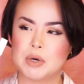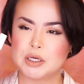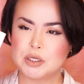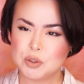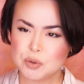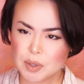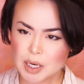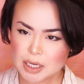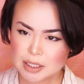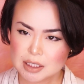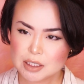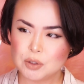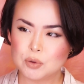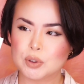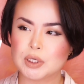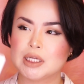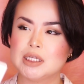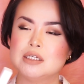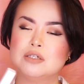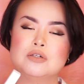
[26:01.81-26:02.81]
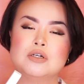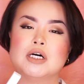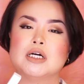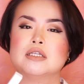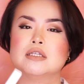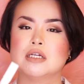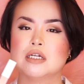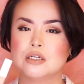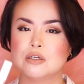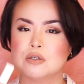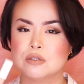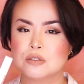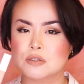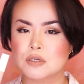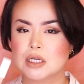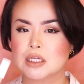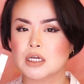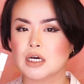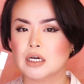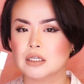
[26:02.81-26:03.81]
まあ、ゆえによれにくかったり
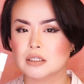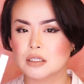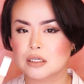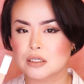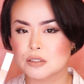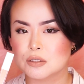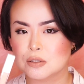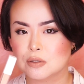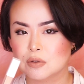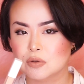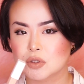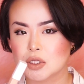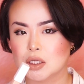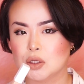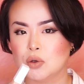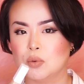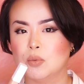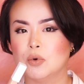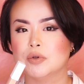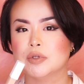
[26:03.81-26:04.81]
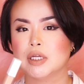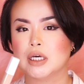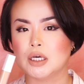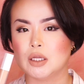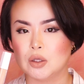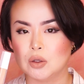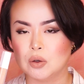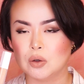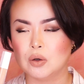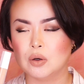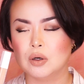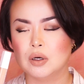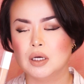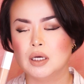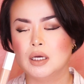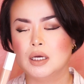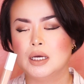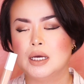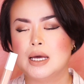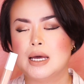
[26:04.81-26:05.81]
崩れなかったりするんだと思うんだけど、
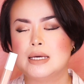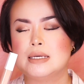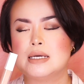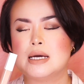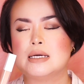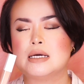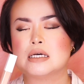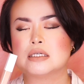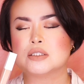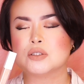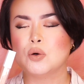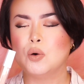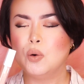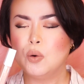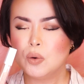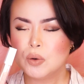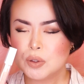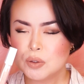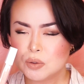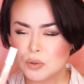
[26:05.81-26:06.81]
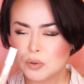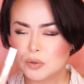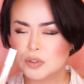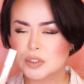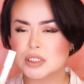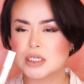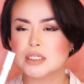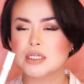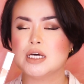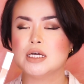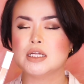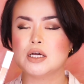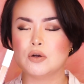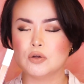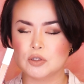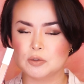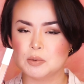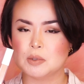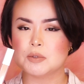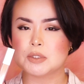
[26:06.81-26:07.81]
いやいや、そういうことじゃねえだろ
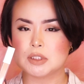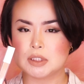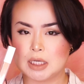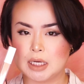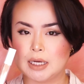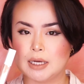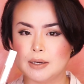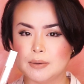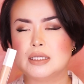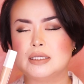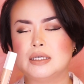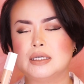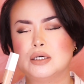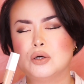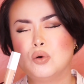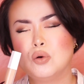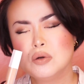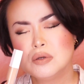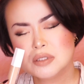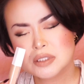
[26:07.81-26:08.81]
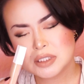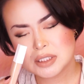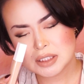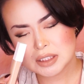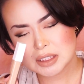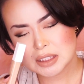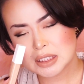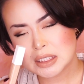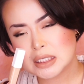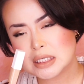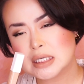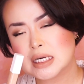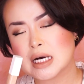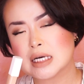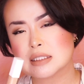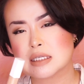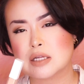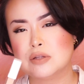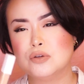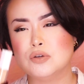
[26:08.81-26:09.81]
うと思いますね。だって
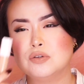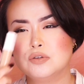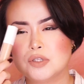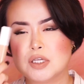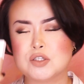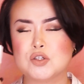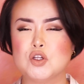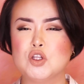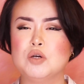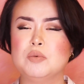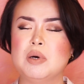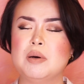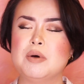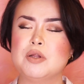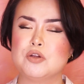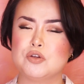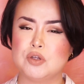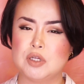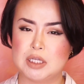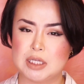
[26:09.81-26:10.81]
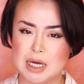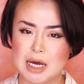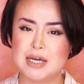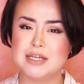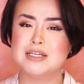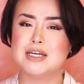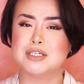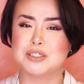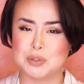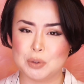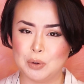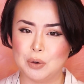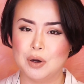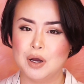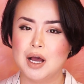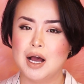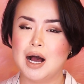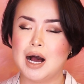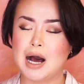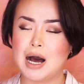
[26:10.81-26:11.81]
コンシーラーさ、塗ってそのままの人いないでしょ。
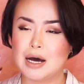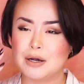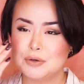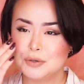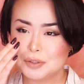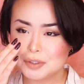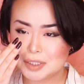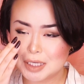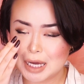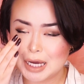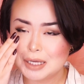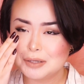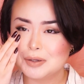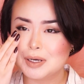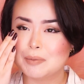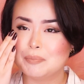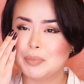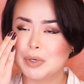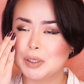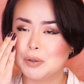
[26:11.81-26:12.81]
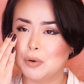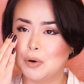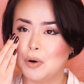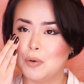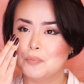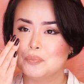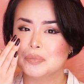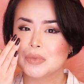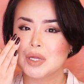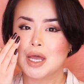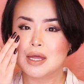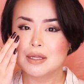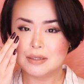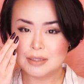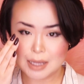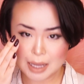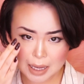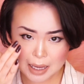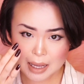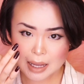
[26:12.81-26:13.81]
ある程度やっぱりこう、
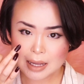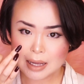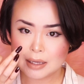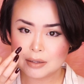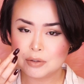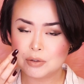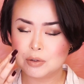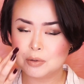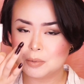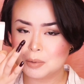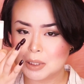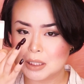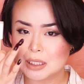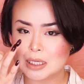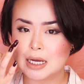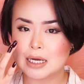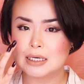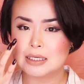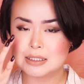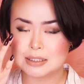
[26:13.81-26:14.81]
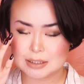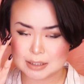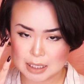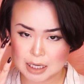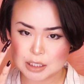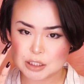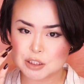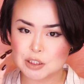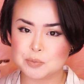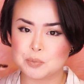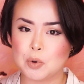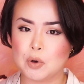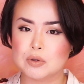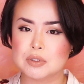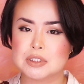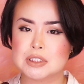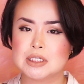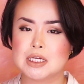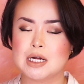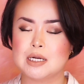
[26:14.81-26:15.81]
ねえ、指なりさ、
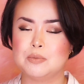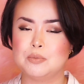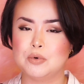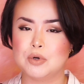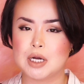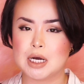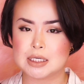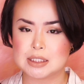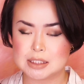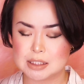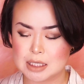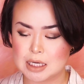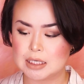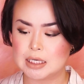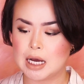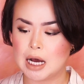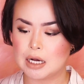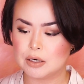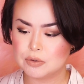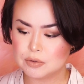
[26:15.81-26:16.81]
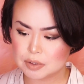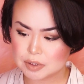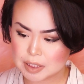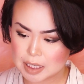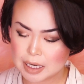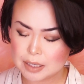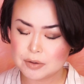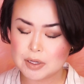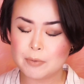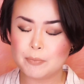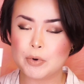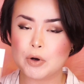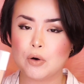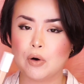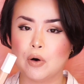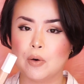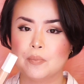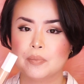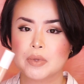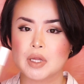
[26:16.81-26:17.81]
スポンジなりブラシなり、ある程度やっぱ
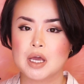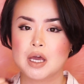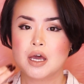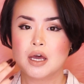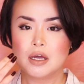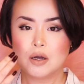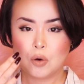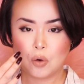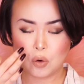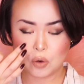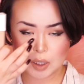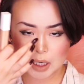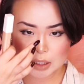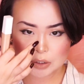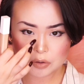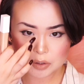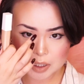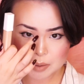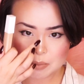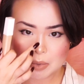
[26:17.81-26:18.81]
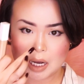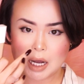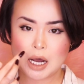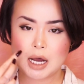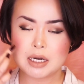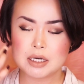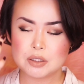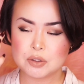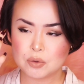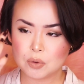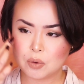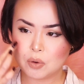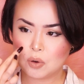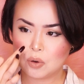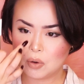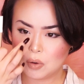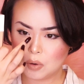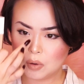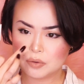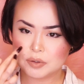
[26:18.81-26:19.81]
こう、他のね、周りと
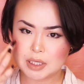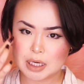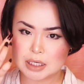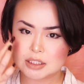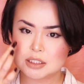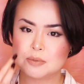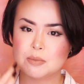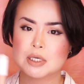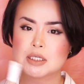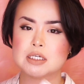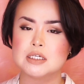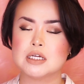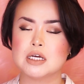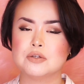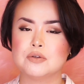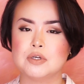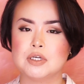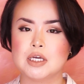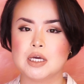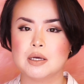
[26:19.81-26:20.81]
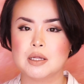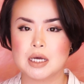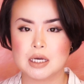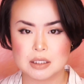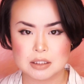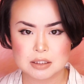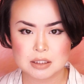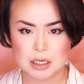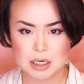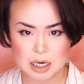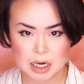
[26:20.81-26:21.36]
こう、馴染ませないといけないですか